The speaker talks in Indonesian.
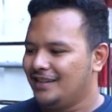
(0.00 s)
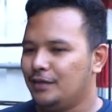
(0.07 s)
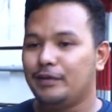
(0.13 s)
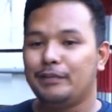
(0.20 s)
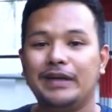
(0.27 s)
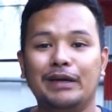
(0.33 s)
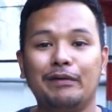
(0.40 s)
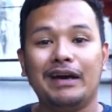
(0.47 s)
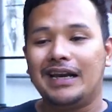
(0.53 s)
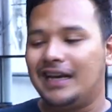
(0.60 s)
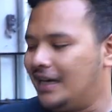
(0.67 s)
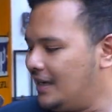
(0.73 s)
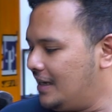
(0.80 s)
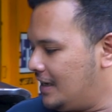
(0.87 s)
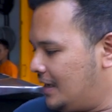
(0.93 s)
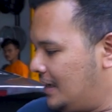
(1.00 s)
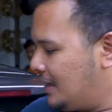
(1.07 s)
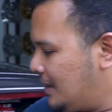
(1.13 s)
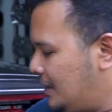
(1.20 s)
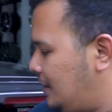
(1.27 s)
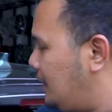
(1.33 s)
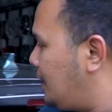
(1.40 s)
Cuma beda warna.
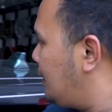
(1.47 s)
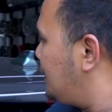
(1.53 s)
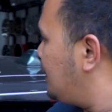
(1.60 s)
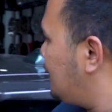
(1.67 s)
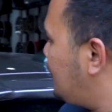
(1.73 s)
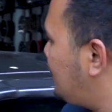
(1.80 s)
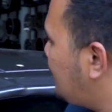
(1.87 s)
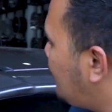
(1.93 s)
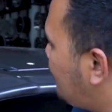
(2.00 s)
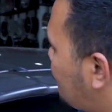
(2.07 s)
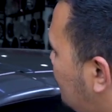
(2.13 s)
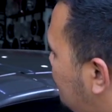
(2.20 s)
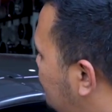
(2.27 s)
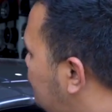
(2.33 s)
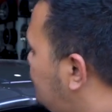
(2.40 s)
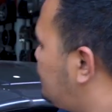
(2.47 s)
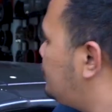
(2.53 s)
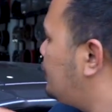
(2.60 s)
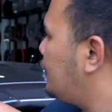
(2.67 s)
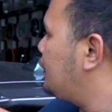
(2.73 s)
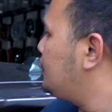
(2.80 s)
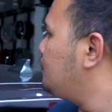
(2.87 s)
Yang ini abu-abu,
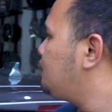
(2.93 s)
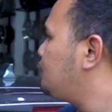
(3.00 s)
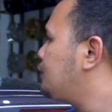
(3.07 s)
yang itu